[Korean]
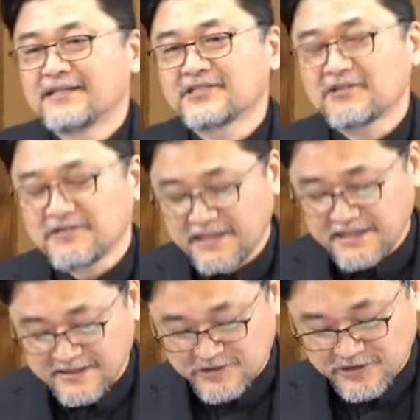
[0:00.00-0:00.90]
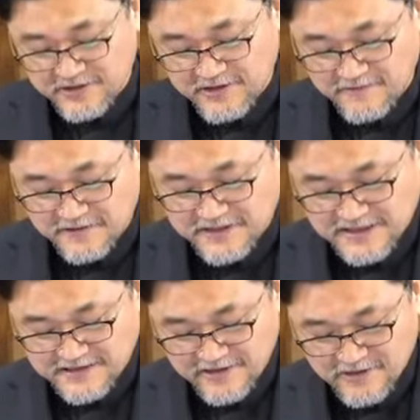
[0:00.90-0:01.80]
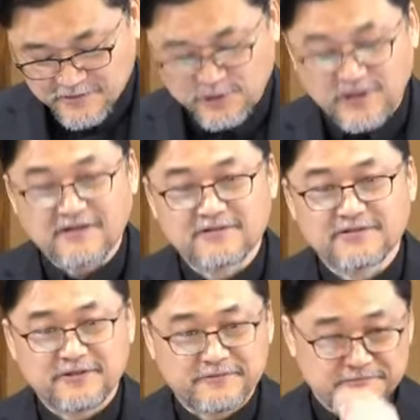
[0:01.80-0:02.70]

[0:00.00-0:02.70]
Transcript: 첫 해 쥐킴 컨퍼런스 갔을 때 너무 좋았거든요.